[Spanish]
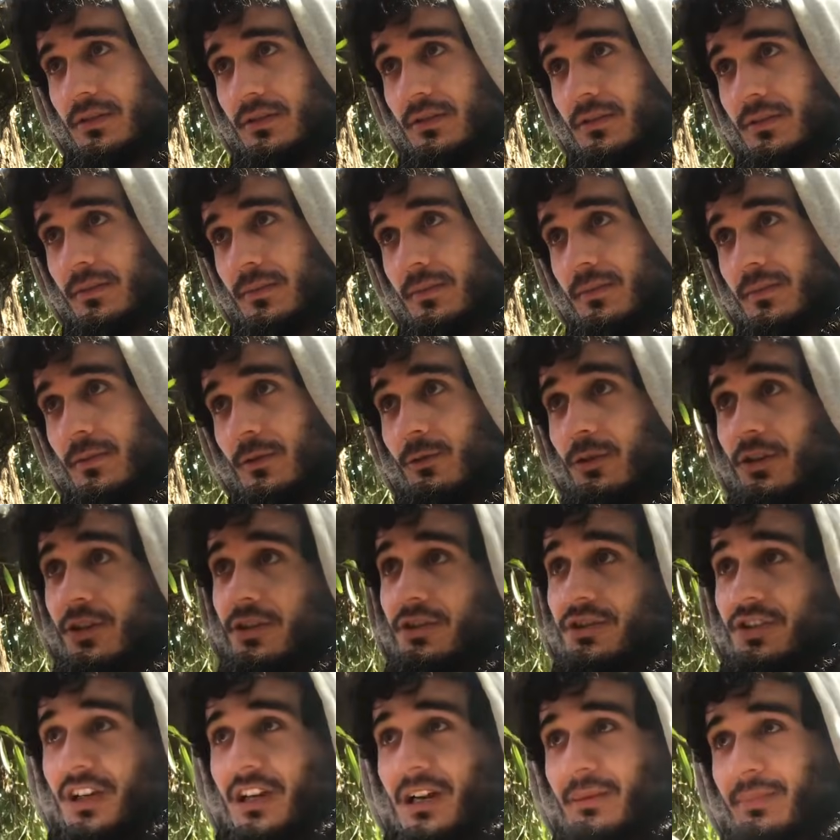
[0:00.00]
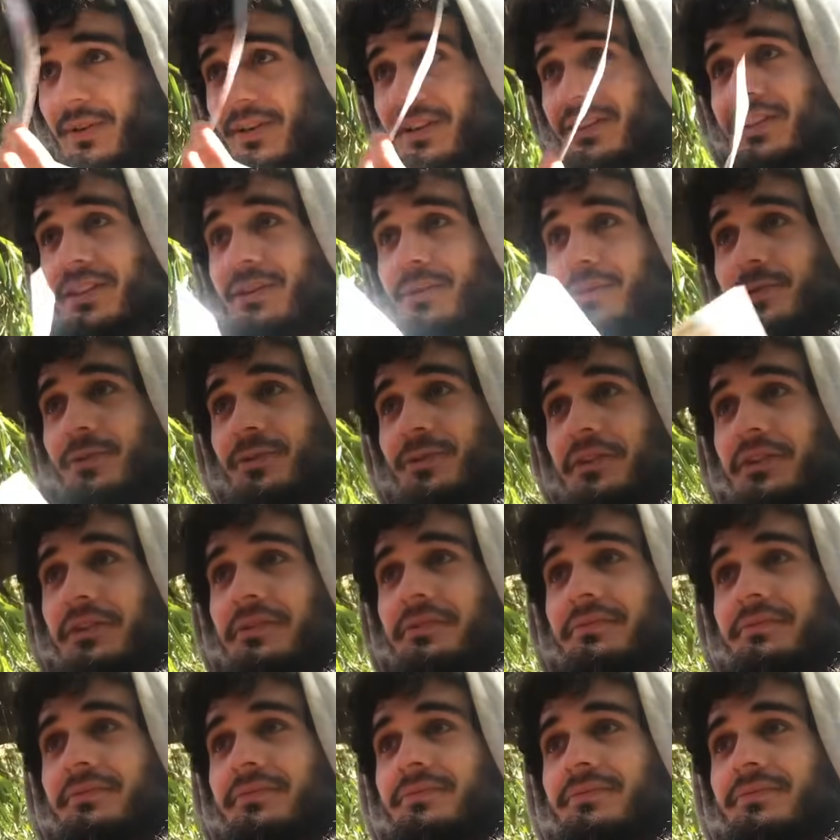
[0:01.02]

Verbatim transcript: Sí. Bueno, 3 rapaditas, boludo.